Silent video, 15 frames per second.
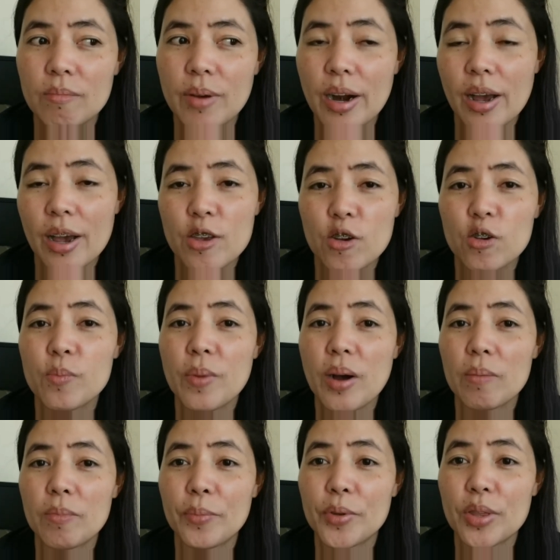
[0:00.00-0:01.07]
parang ayoko
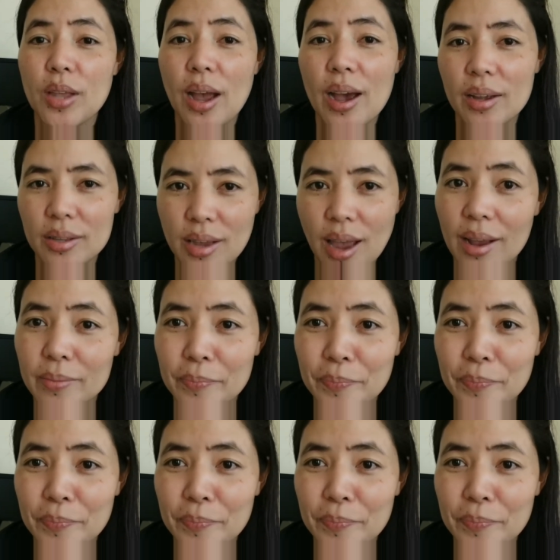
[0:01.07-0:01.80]
pang pumunta kahit saan.